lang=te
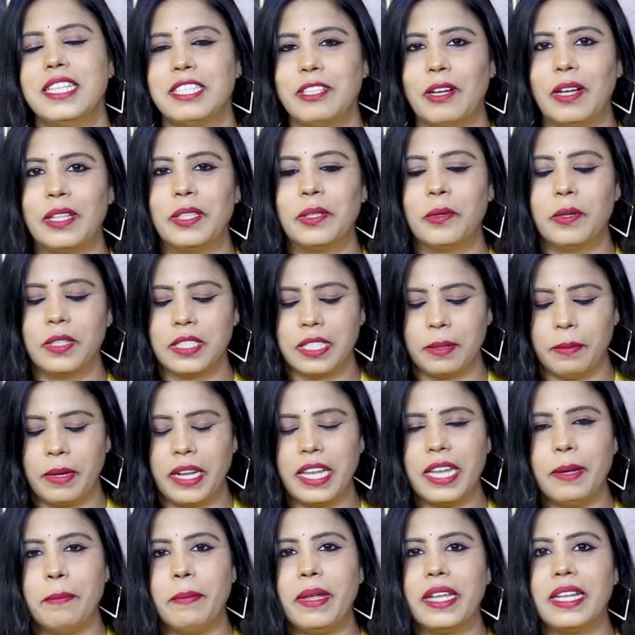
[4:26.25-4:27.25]
సో
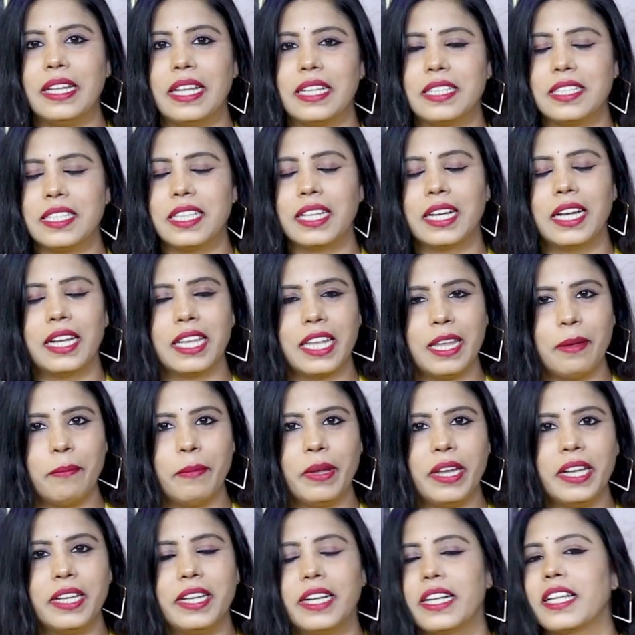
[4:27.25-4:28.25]
అందుకోసమని మీకు నచ్చితే కనుక
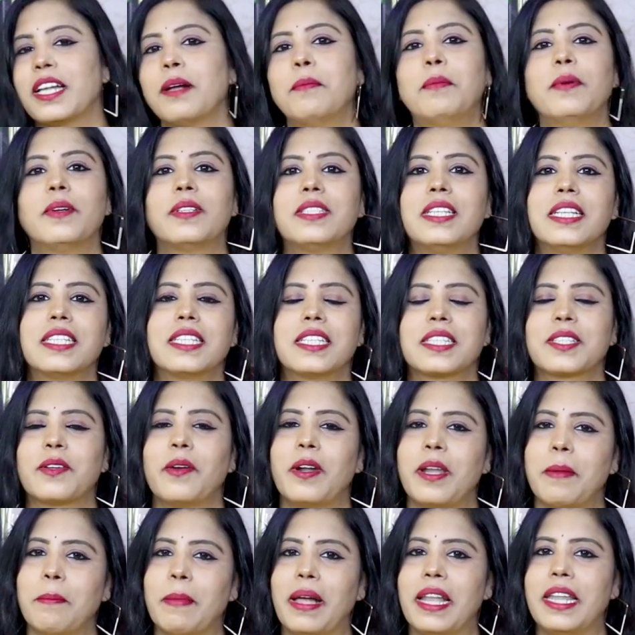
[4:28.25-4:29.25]
ఇమీడియట్గా బుక్
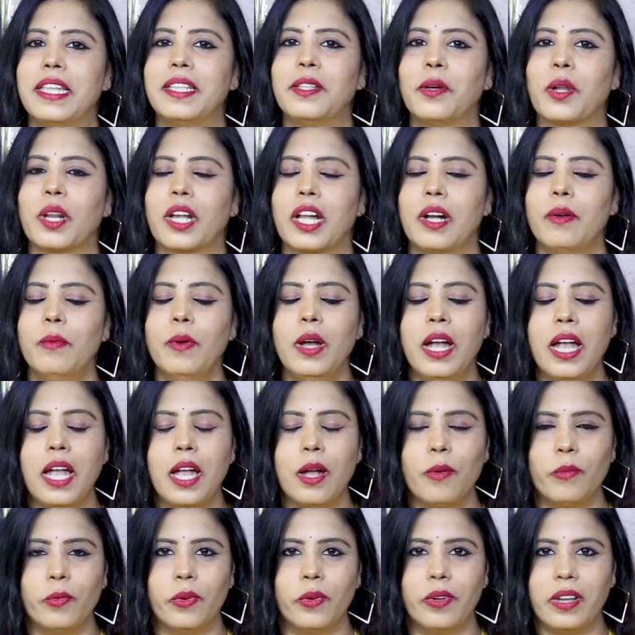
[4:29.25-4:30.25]
చేసేసుకోండి మళ్ళీ దొరకవు
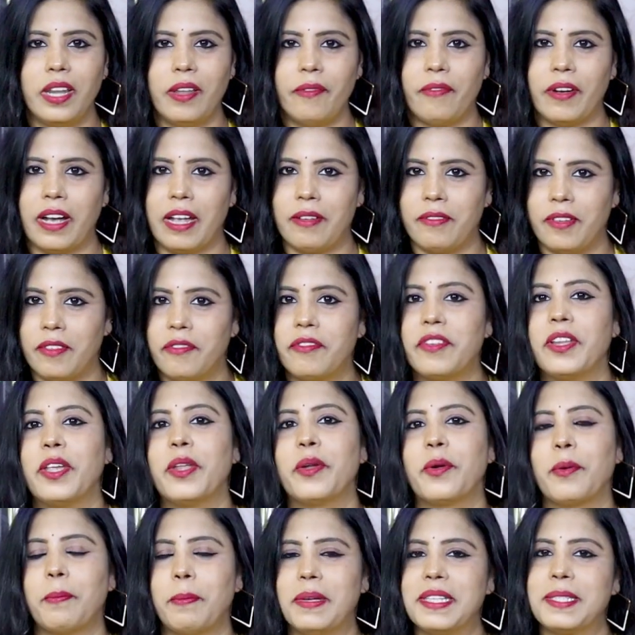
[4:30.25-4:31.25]
ఓన్లీ ఫైవ్
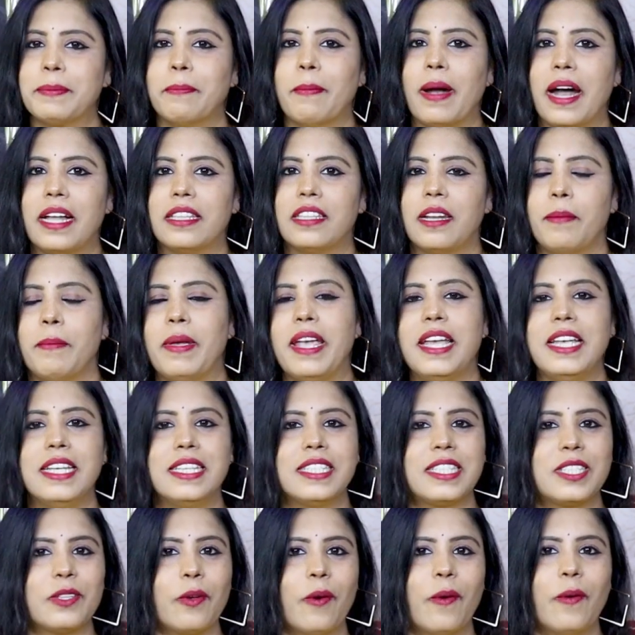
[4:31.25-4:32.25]
ఫిఫ్టీ రూపీస్ మాత్రమే
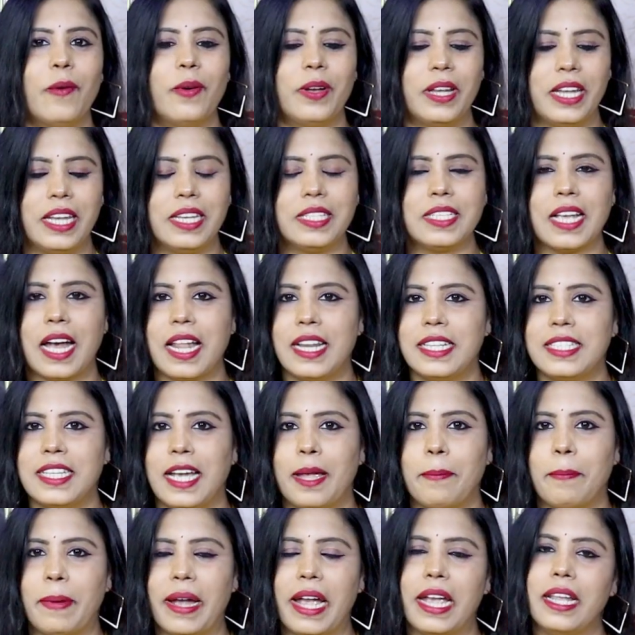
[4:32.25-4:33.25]
సో ఈ
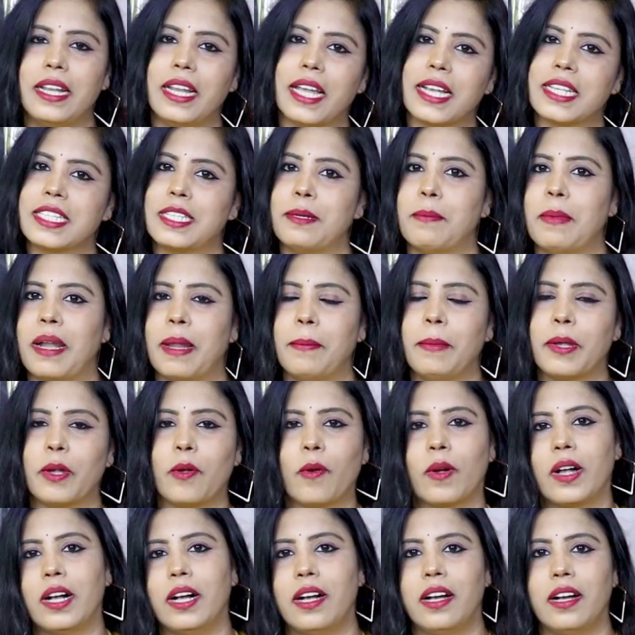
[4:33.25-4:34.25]
శారీస్ అయిపోయాయి నెక్స్ట్ మనం
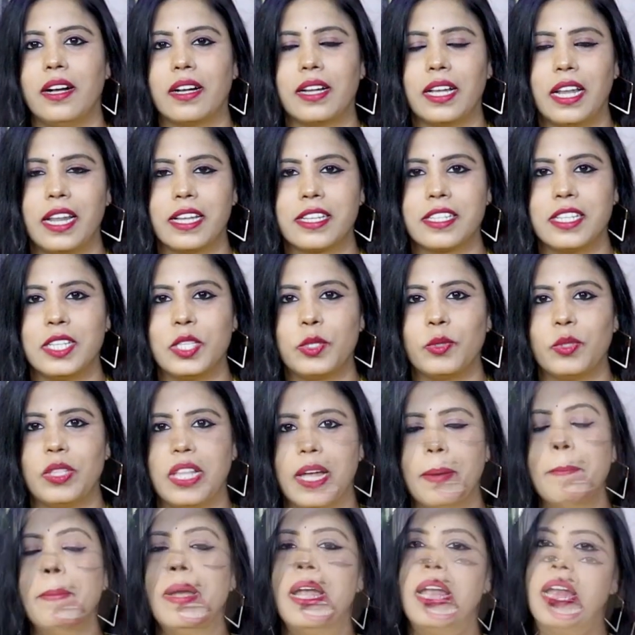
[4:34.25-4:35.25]
ఇంకొక కలెక్షన్
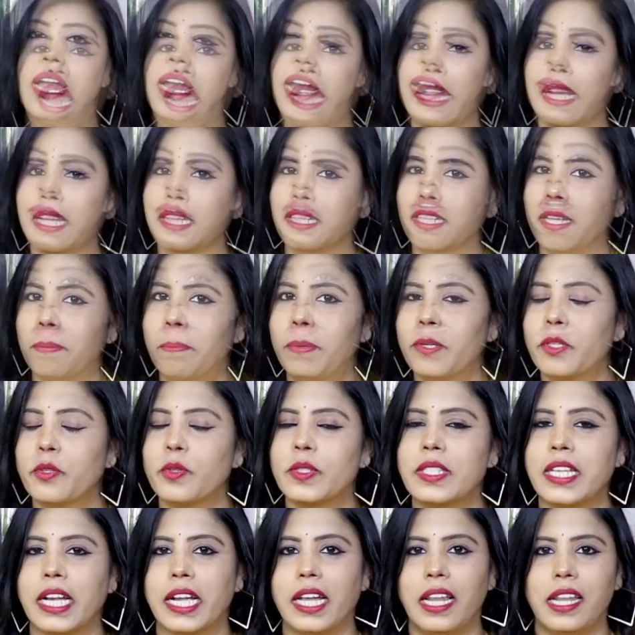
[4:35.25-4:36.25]
చూద్దాం అండ్ ఇప్పుడు
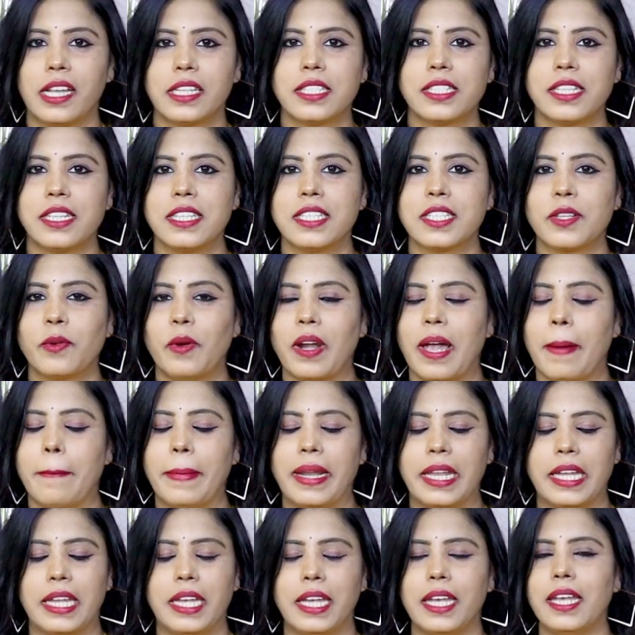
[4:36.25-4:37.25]
చూసే కలెక్షన్స్ కూడా
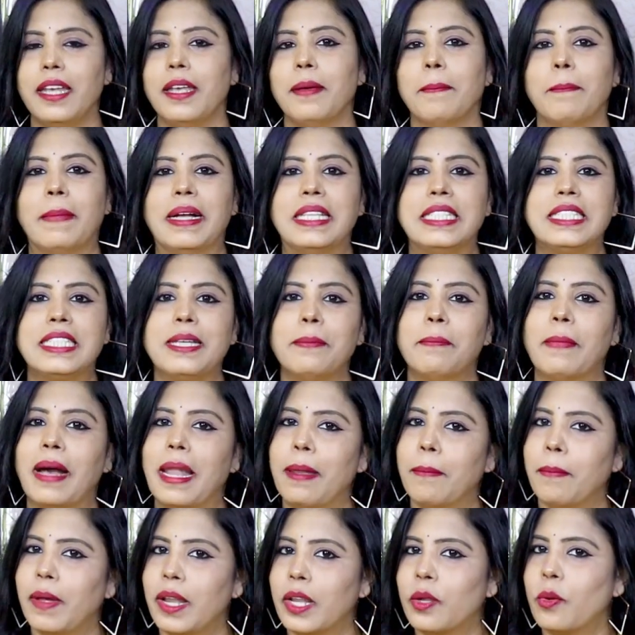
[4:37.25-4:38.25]
మనకి మంచి
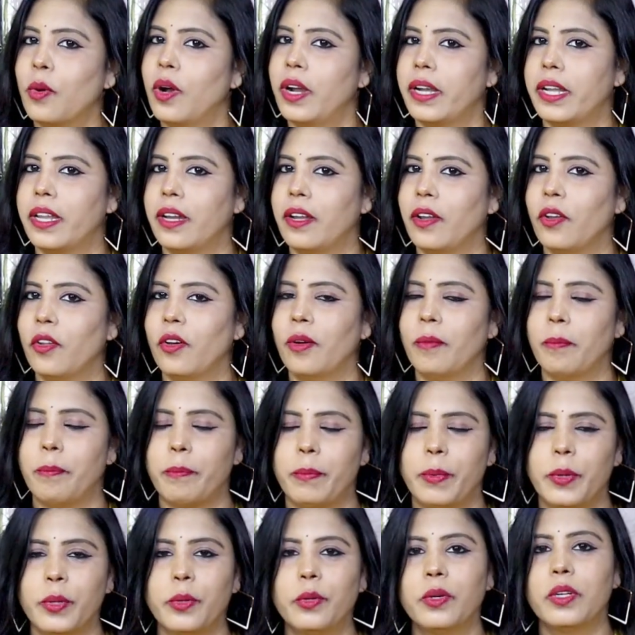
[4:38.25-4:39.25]
మల్మల్ కాటన్లో
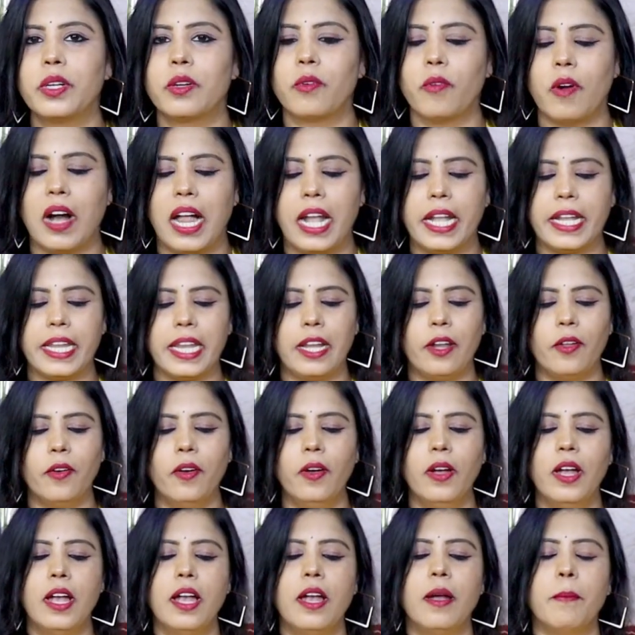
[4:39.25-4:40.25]
ప్యూర్
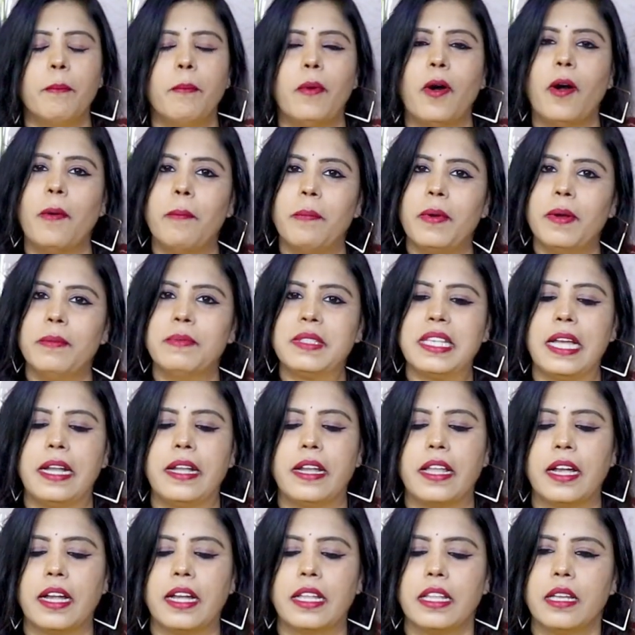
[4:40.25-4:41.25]
క్వాలిటీలో పాంపామ్స్
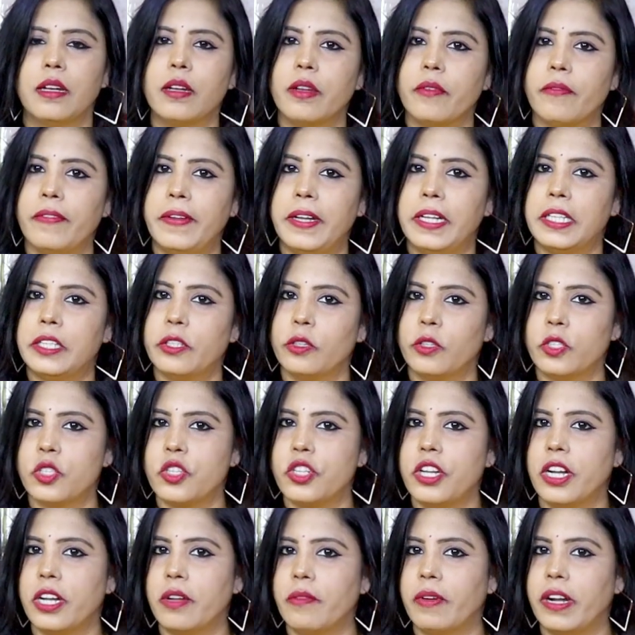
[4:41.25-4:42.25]
అంటాం కదా వీటితో
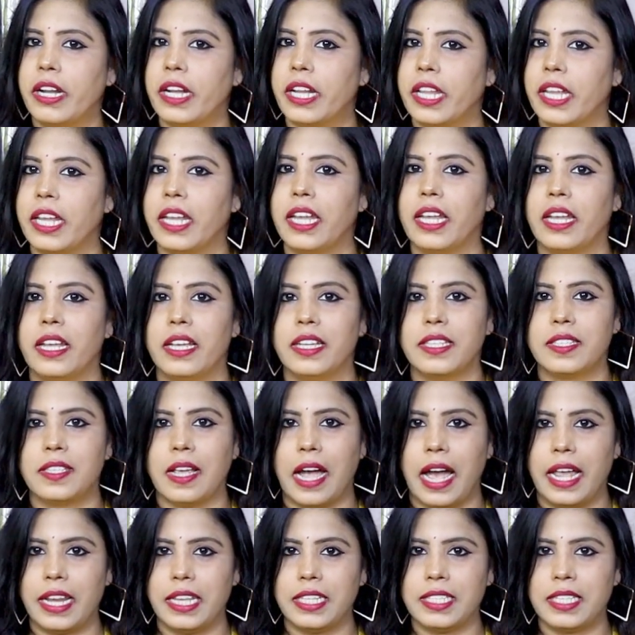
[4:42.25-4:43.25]
వచ్చినటువంటి
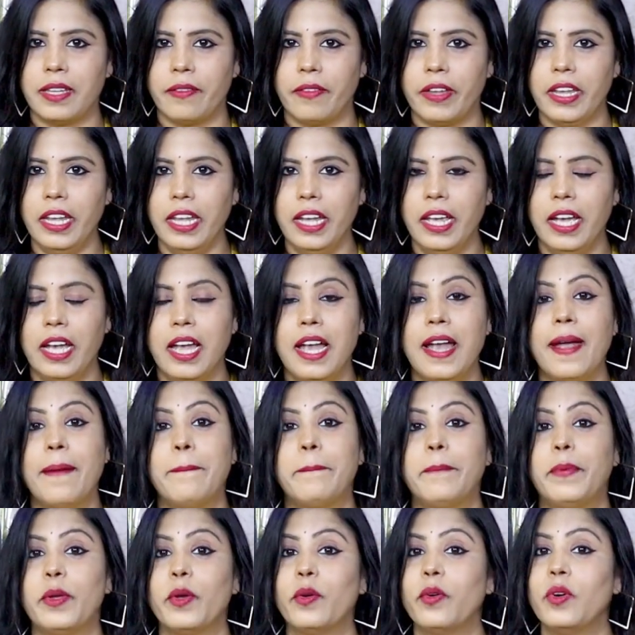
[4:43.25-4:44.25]
శారీస్ ఇవి
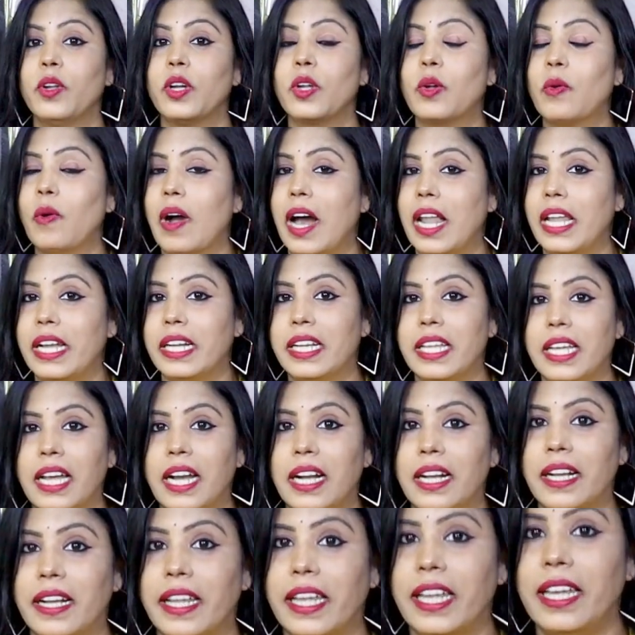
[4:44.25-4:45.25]
ప్యూర్ క్వాలిటీ
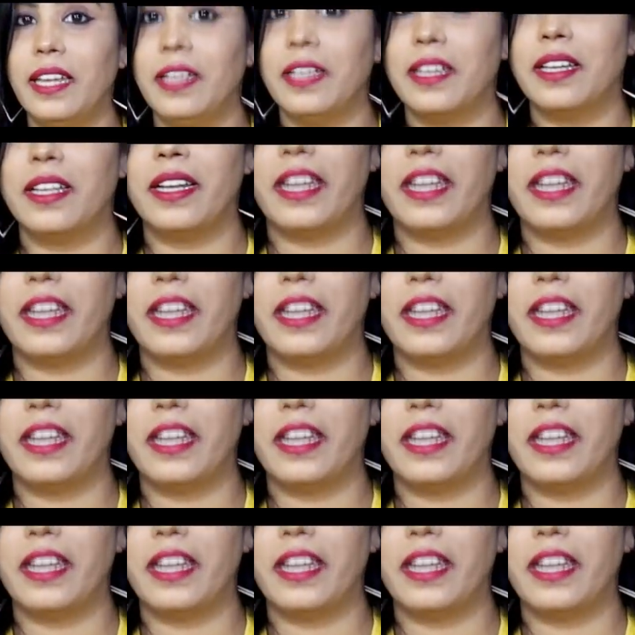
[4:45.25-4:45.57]
అండి